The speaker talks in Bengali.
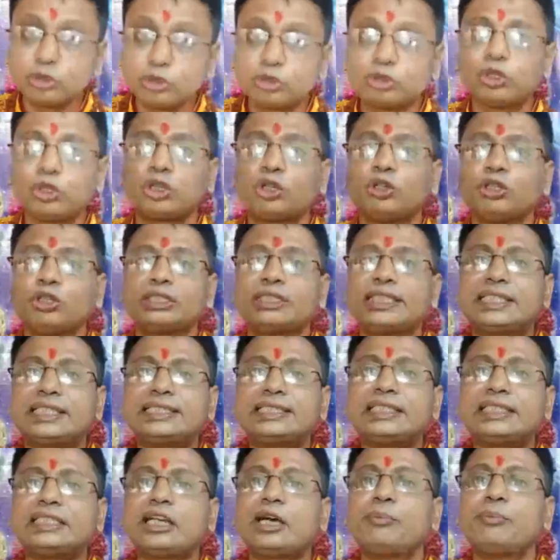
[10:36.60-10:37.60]
উত্তর হচ্ছে
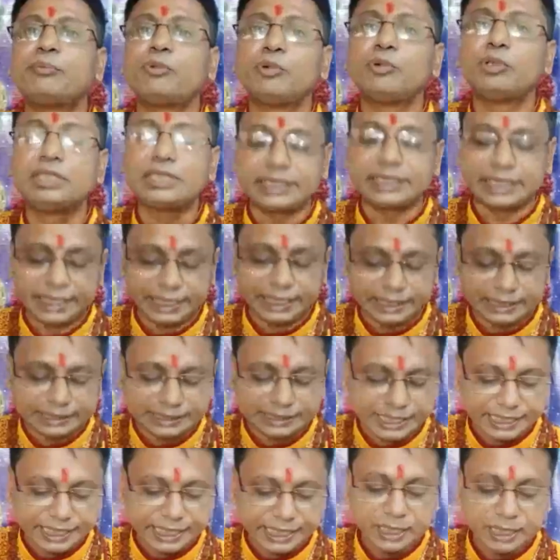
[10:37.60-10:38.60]
যেটা বলছে
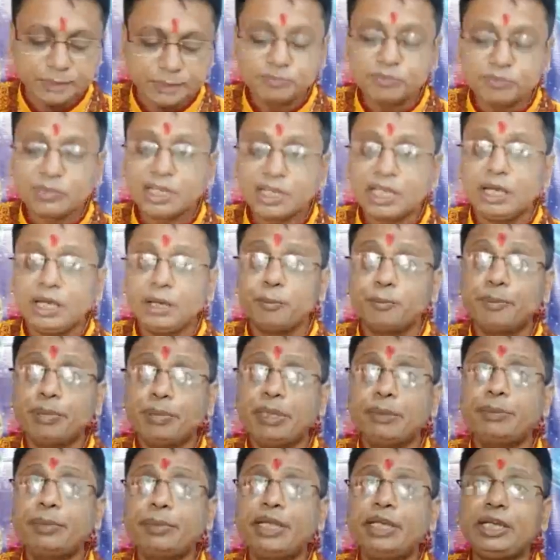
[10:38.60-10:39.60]
যে
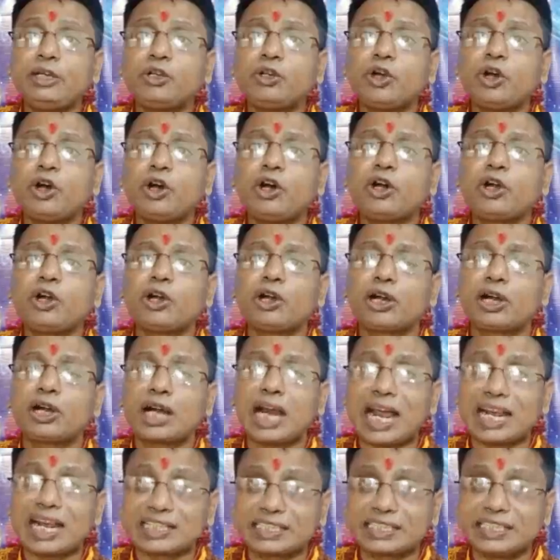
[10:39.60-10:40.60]
বিভিন্ন
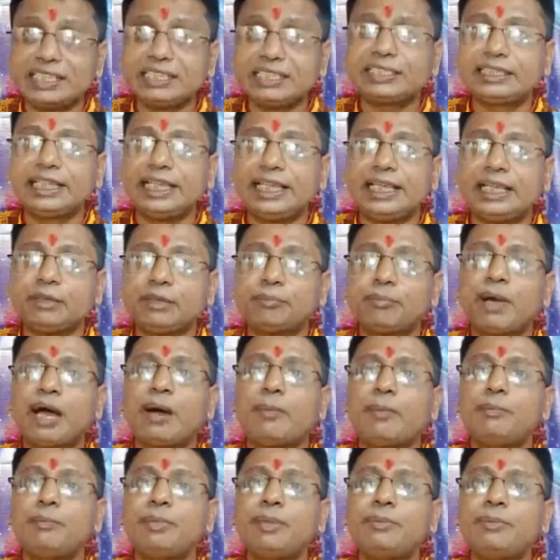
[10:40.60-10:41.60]
রাশিতে
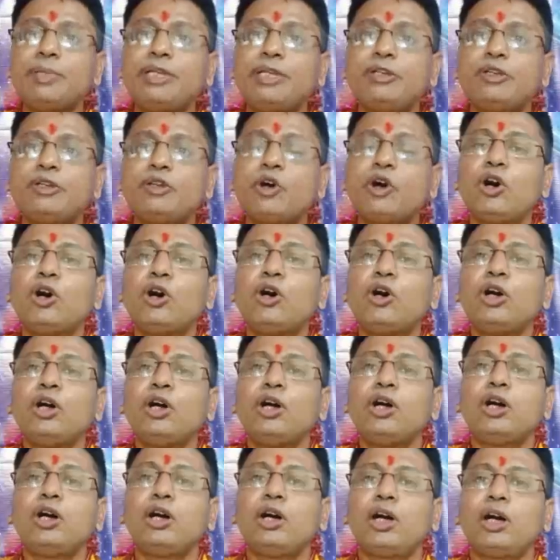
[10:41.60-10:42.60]
বা বিভিন্ন
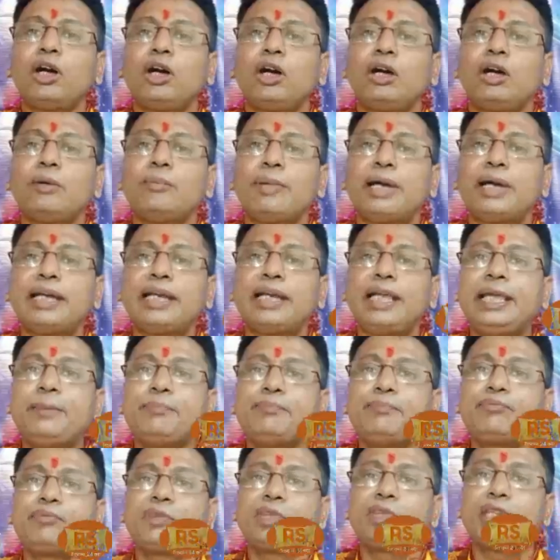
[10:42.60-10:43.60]
মানে
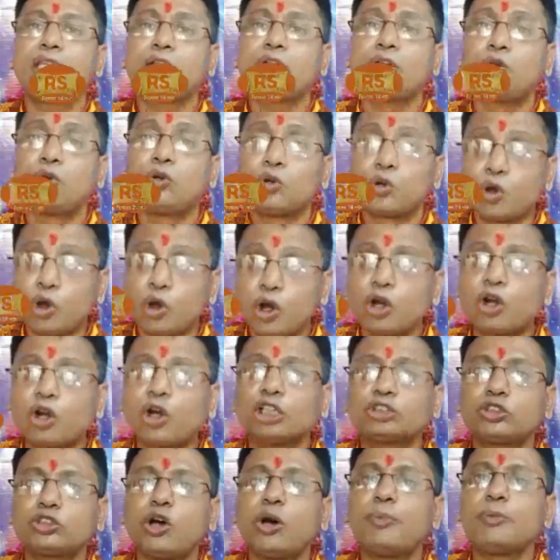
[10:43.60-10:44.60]

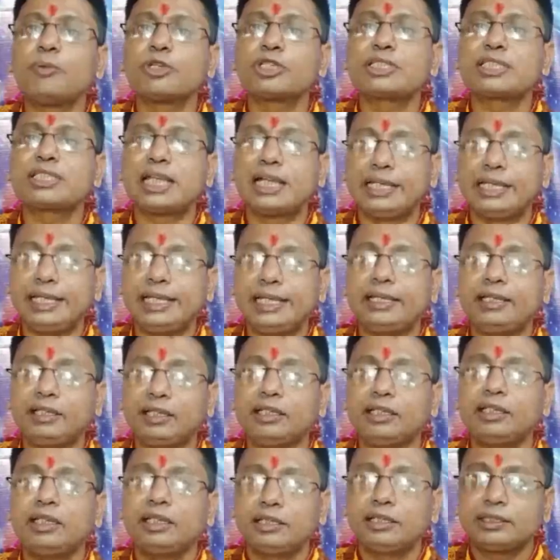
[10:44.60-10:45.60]
গ্রহগত অবস্থানে
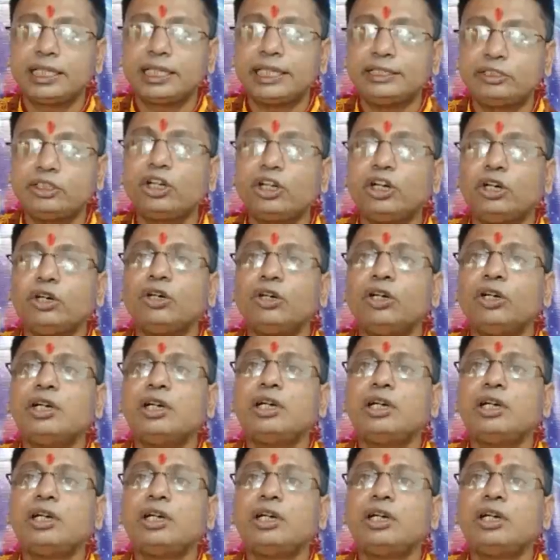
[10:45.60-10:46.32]
তাই তো